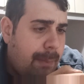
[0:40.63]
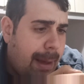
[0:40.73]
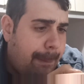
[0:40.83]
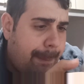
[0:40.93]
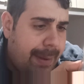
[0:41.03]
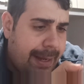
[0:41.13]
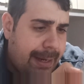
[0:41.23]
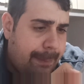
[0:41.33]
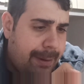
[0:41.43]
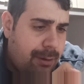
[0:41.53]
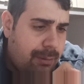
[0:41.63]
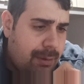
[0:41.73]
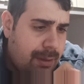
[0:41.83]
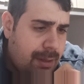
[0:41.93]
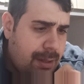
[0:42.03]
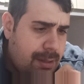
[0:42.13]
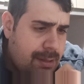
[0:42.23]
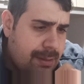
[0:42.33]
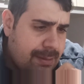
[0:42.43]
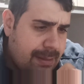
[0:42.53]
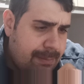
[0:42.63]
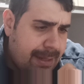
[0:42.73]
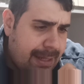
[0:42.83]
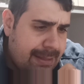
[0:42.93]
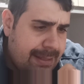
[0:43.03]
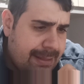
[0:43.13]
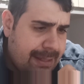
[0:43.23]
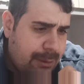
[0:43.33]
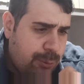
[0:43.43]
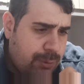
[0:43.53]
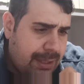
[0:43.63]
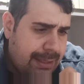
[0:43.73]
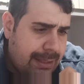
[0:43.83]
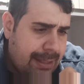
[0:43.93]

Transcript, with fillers: appena, però sembra che sia scaduta,